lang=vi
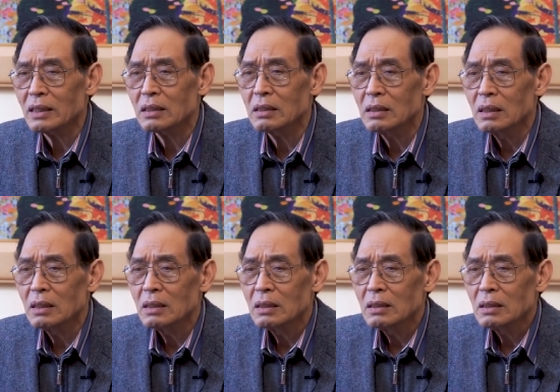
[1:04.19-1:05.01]
cái
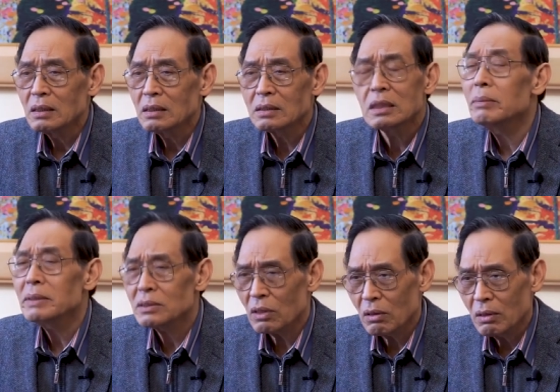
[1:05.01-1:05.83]
chưa
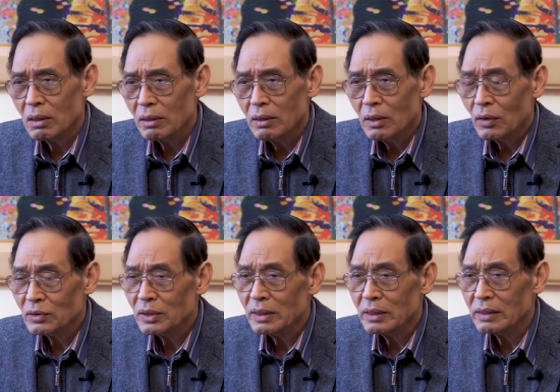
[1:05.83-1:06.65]
biết rõ
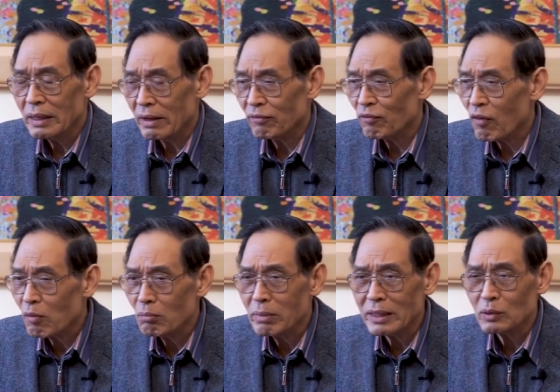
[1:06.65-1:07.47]
cho nên để
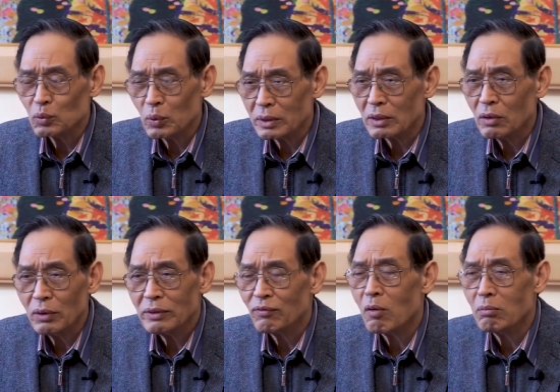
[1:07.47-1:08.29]
phòng bệnh tuyệt
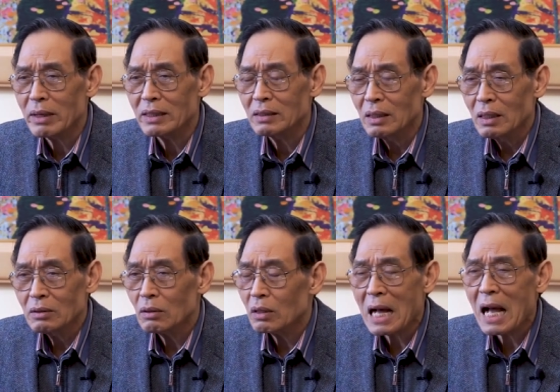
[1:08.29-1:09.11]
đối phòng bệnh
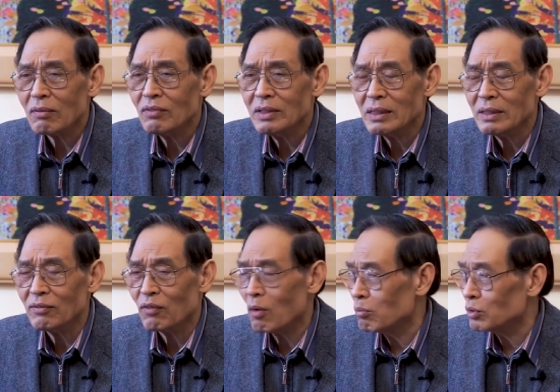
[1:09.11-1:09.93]
nó khác với lại
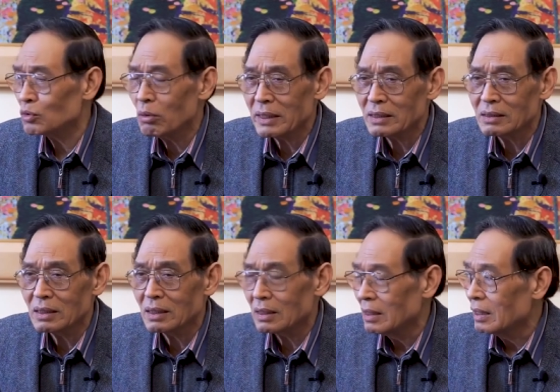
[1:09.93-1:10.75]
phòng một số bệnh
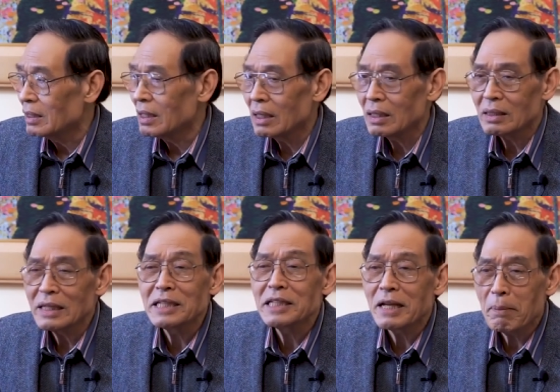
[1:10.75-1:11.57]
uh,
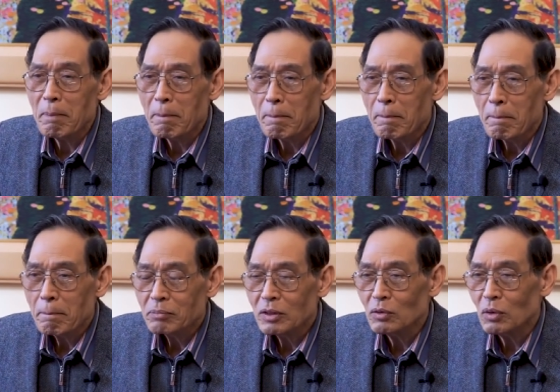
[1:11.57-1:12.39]
lây nhiễm
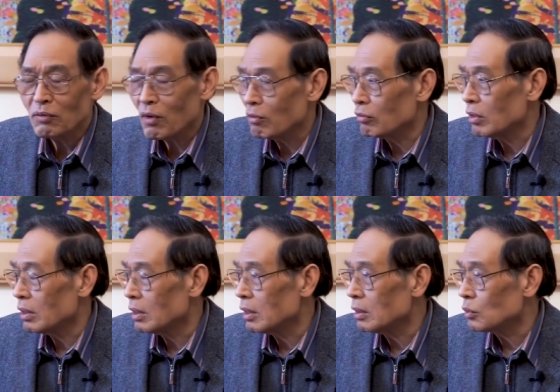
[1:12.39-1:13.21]
thí dụ phòng
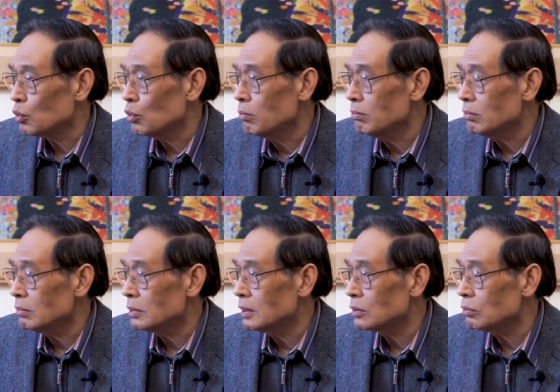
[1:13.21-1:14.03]
uh, cúm
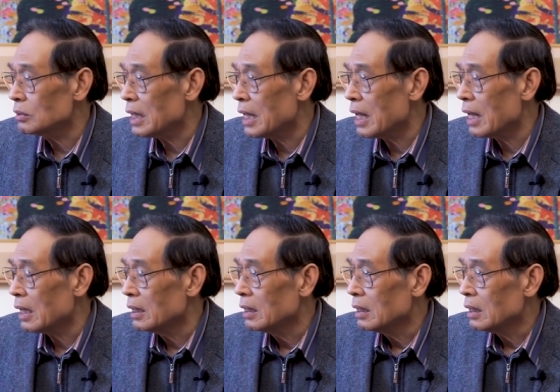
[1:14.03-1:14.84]
thì chúng ta
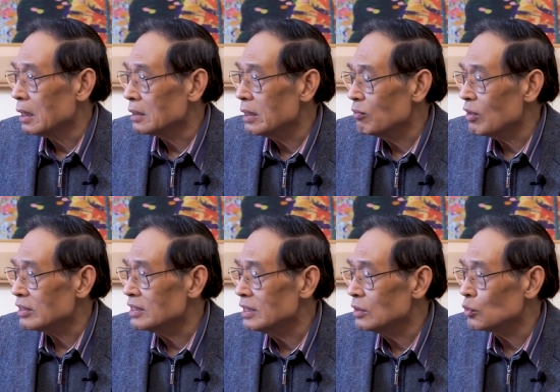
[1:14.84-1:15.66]
uh, tiêm
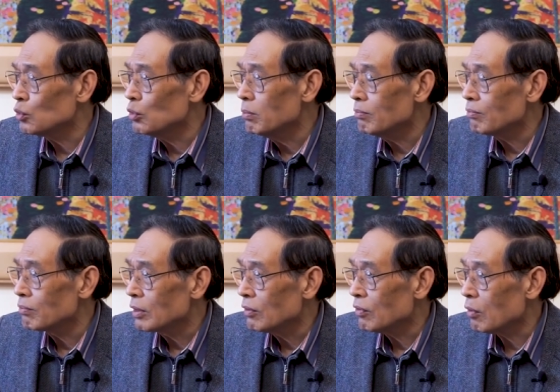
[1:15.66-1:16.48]
vaccine cúm
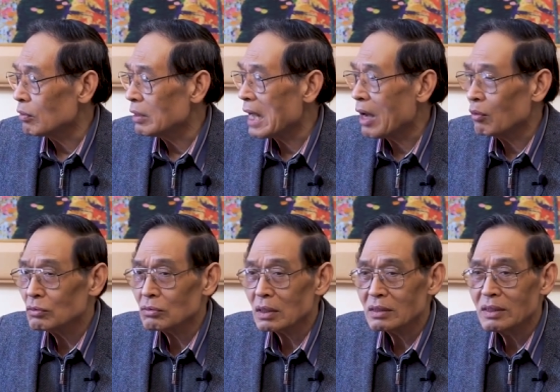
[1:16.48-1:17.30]
phòng lao
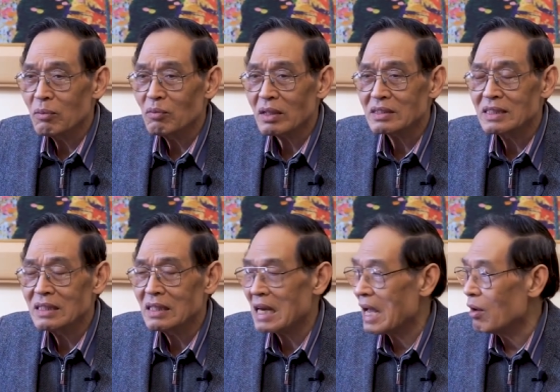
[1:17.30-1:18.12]
chúng ta tiêm
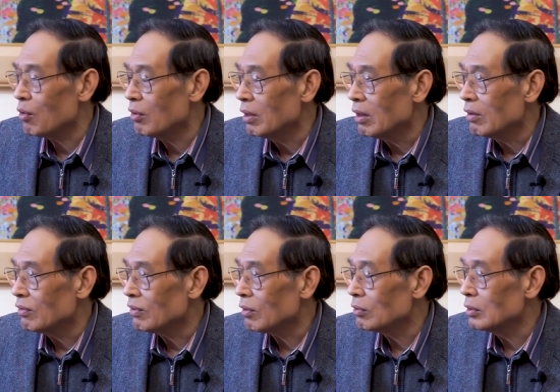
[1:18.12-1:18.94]
vaccine lao
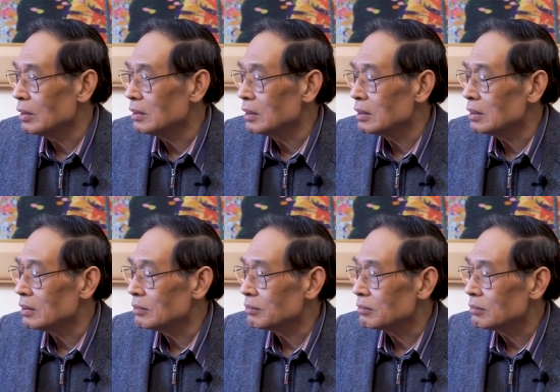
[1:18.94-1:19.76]
phòng
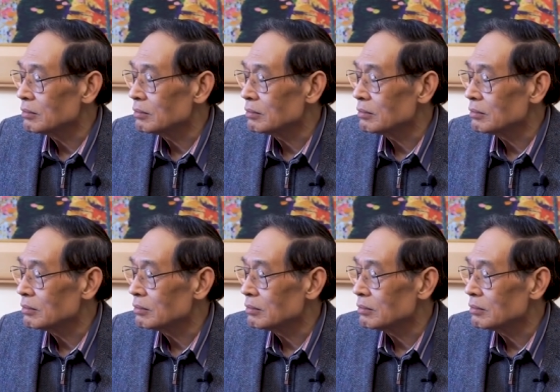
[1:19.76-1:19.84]
uh,